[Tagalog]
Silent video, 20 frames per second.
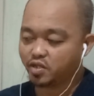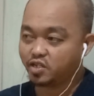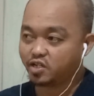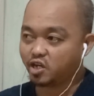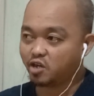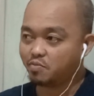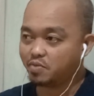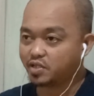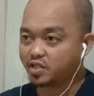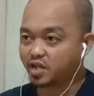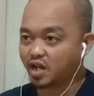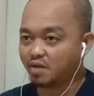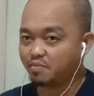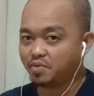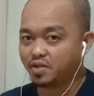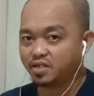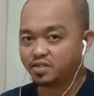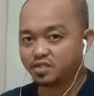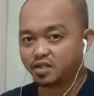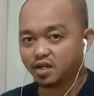pwede kayo
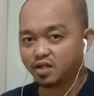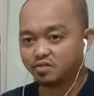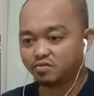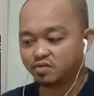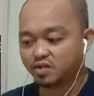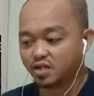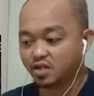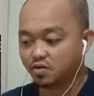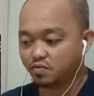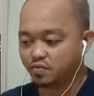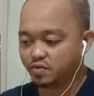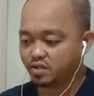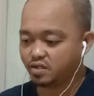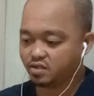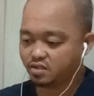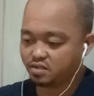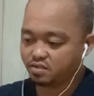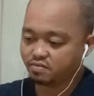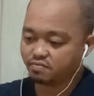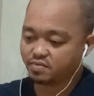matraveling sa ganong galaw
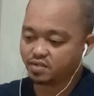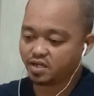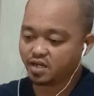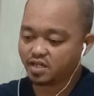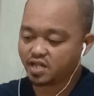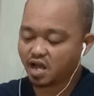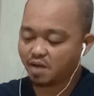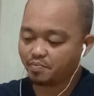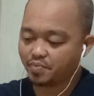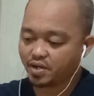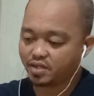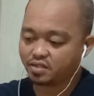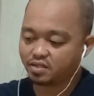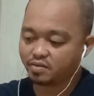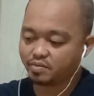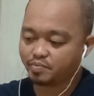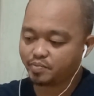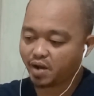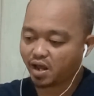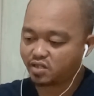eh. Kaya dapat
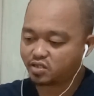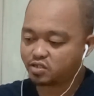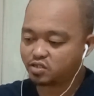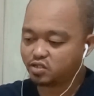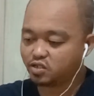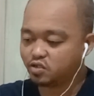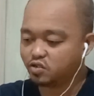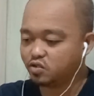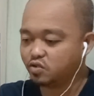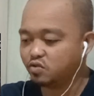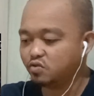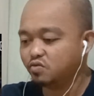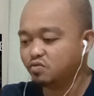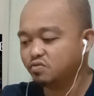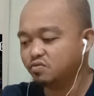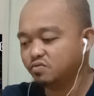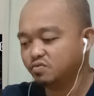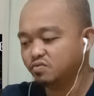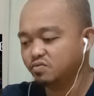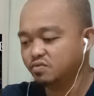practicing nyo yun.
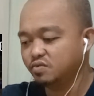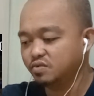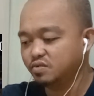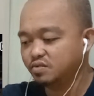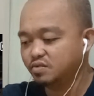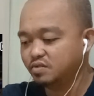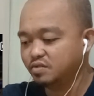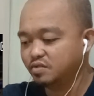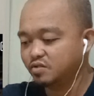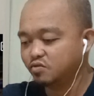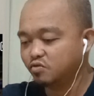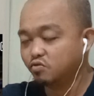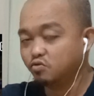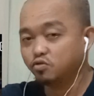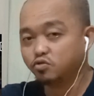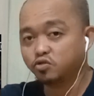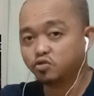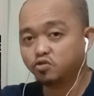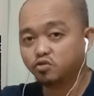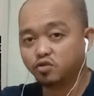Kung
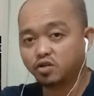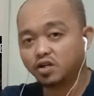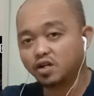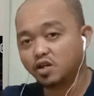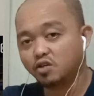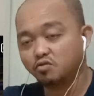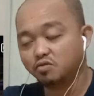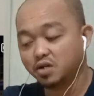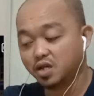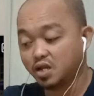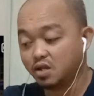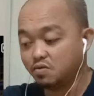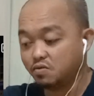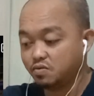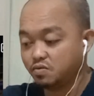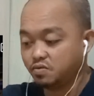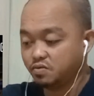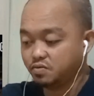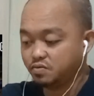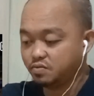gusto nyo ng ganong
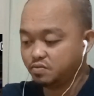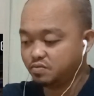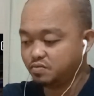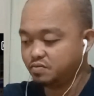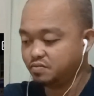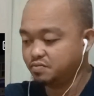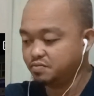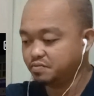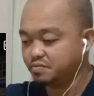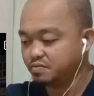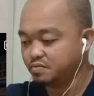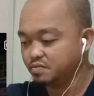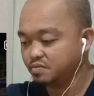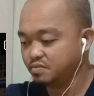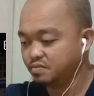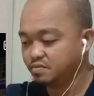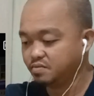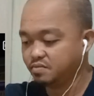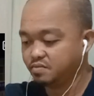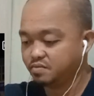galaw.
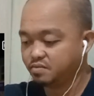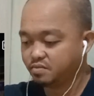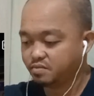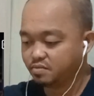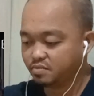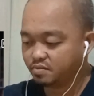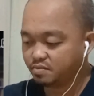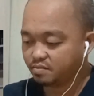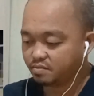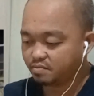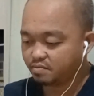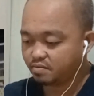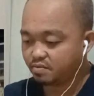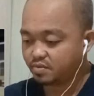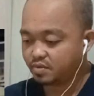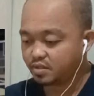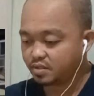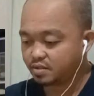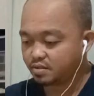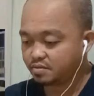Five, second shot
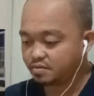